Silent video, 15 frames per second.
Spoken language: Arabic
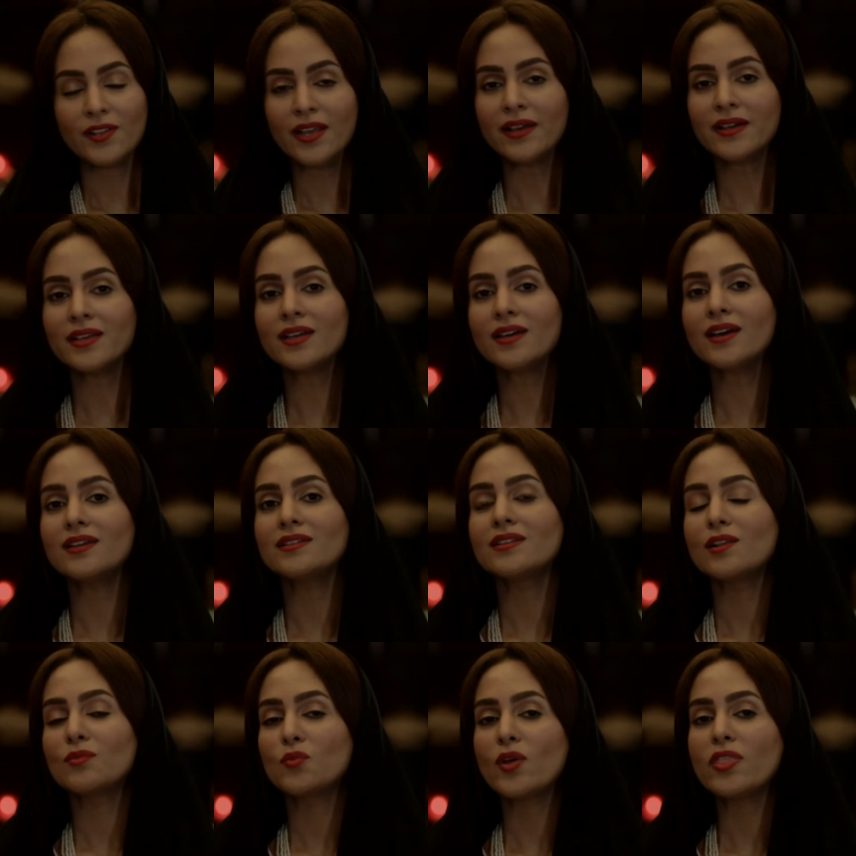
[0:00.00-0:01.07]
في الحقيقة
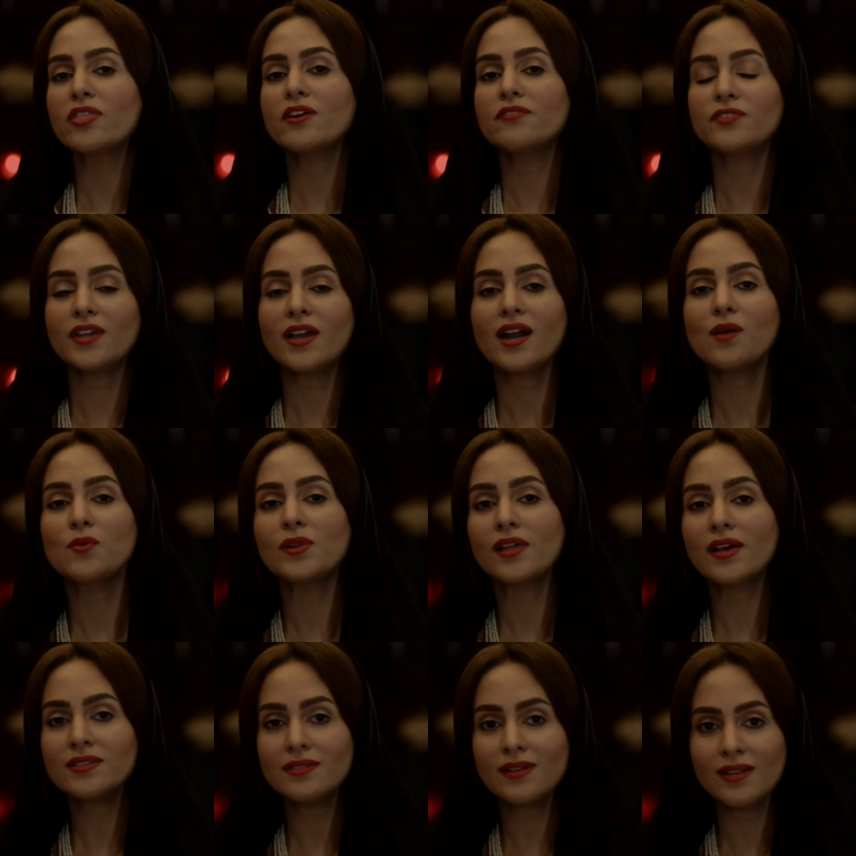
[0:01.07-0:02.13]
أن الموظف
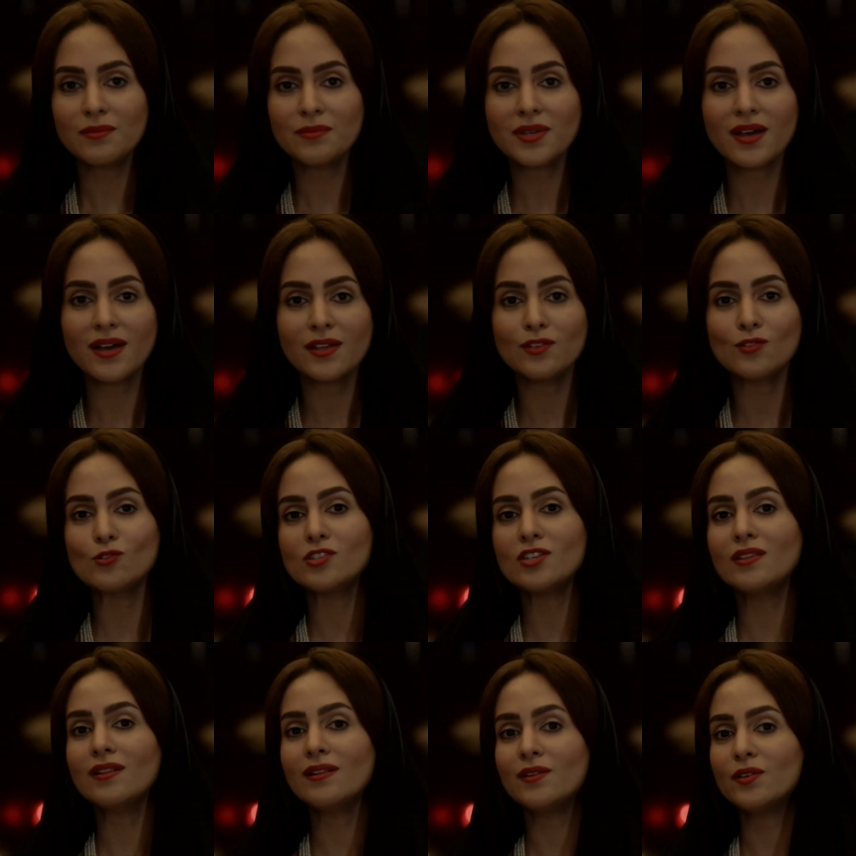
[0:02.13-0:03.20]
يحاول قدر الإمكان
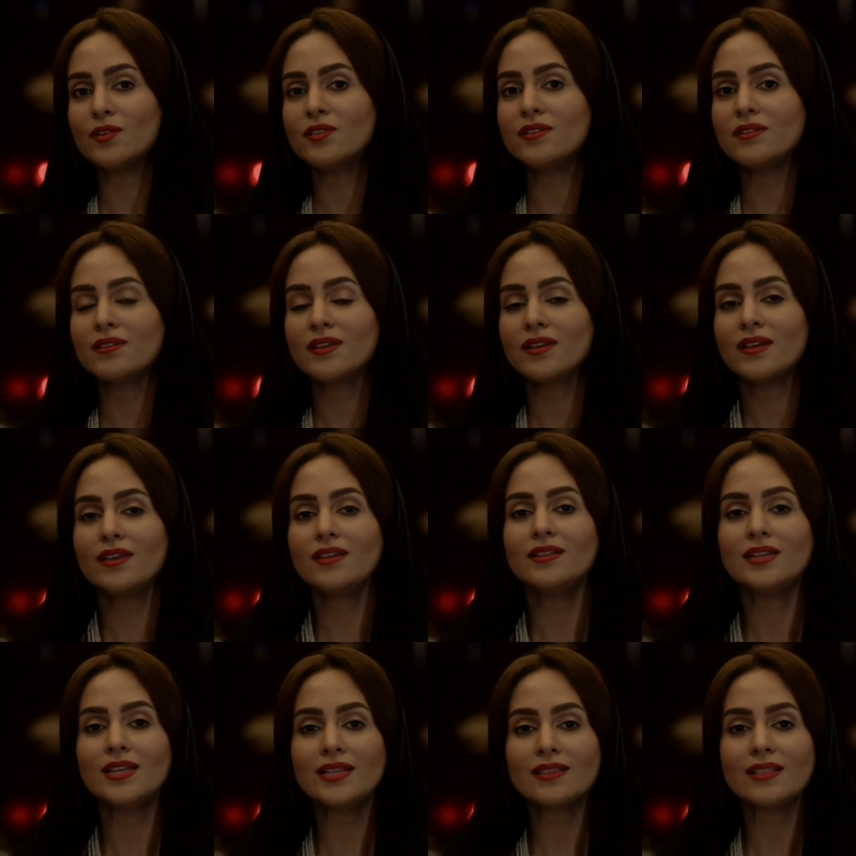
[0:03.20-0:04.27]
يوجد له العذر
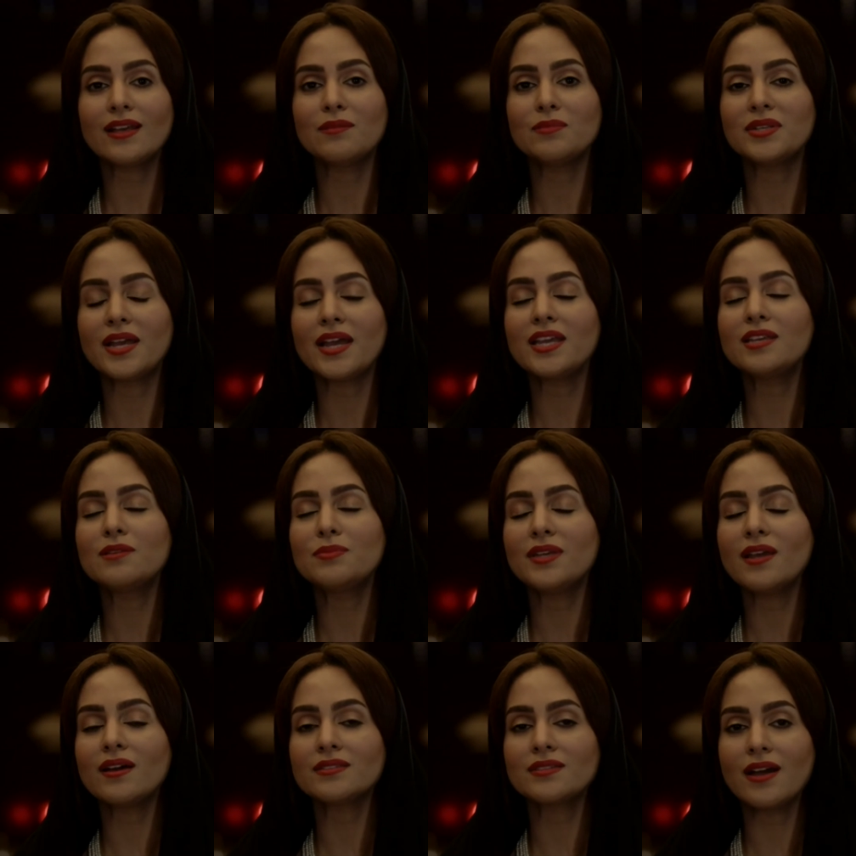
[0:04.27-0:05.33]
أن يطلع من أي
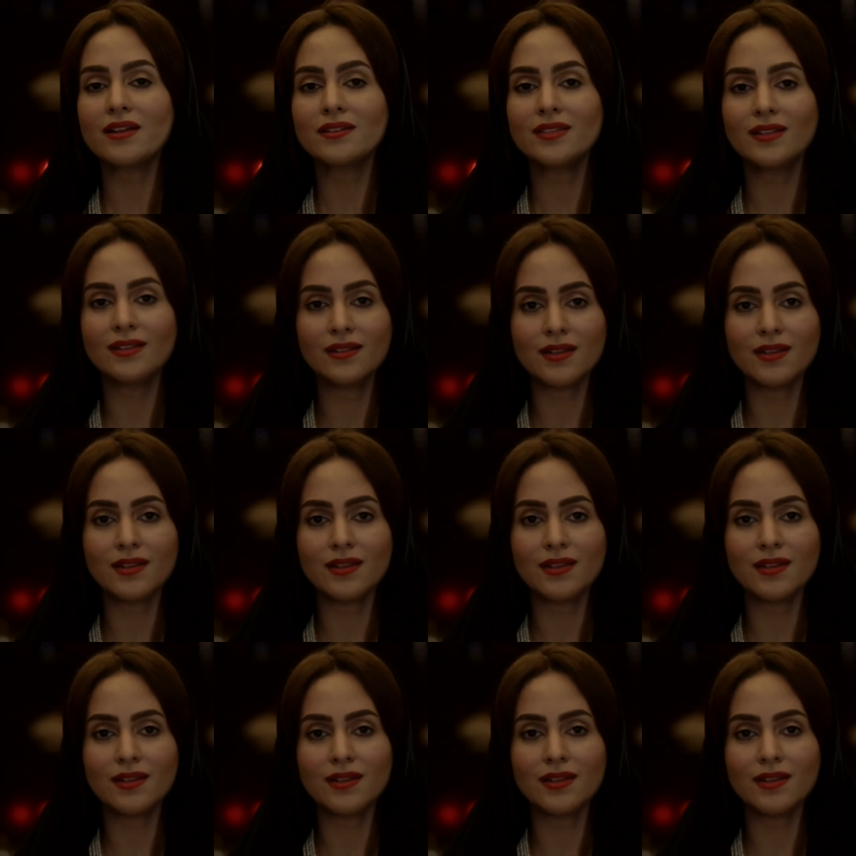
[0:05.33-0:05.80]
بيئة طاردة